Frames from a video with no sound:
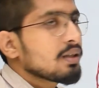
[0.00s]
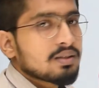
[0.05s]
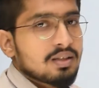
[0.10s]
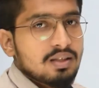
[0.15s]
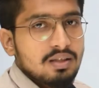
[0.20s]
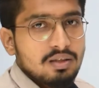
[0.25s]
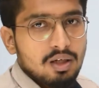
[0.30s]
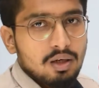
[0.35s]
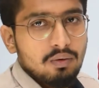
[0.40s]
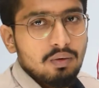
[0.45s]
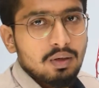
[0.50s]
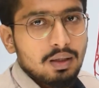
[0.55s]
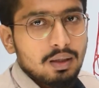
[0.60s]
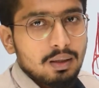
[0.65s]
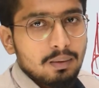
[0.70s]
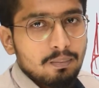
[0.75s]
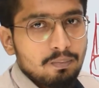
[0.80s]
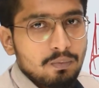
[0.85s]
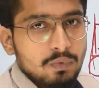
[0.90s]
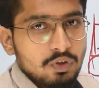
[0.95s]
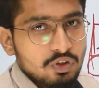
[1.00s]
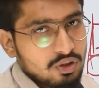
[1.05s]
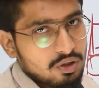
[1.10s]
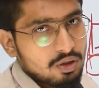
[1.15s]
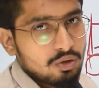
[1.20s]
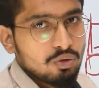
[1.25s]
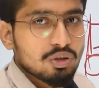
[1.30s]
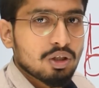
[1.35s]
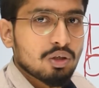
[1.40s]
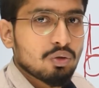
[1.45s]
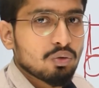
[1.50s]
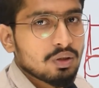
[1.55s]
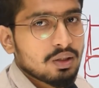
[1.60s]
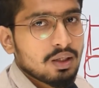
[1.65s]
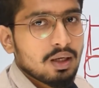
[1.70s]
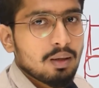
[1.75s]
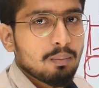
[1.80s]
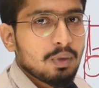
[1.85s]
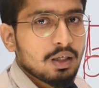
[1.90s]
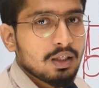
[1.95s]
डिस्टेंस ट्रेवल की जितनी उसकी खुद की
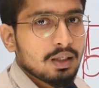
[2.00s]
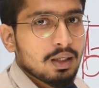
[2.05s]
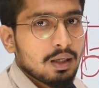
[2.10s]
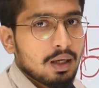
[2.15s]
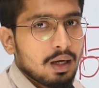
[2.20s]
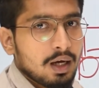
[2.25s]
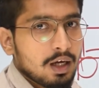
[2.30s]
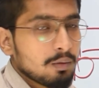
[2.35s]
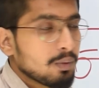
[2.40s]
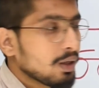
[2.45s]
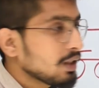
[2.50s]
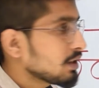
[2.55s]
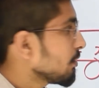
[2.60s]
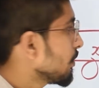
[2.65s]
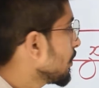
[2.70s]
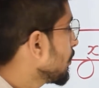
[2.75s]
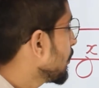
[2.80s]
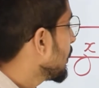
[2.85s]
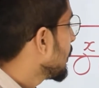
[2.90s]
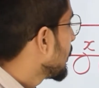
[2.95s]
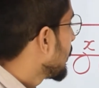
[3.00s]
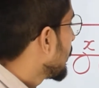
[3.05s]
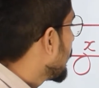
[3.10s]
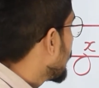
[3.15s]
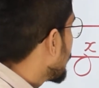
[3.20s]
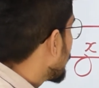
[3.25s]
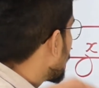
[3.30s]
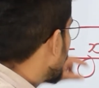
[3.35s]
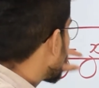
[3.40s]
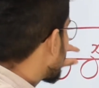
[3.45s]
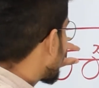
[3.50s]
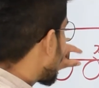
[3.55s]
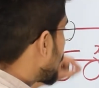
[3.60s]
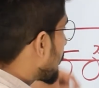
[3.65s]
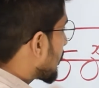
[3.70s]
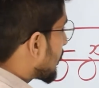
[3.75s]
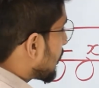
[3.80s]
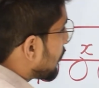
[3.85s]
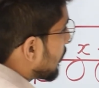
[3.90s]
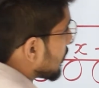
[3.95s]
लंबाई है आई बात समझ में तो इसका
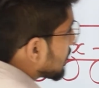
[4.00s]
मतलब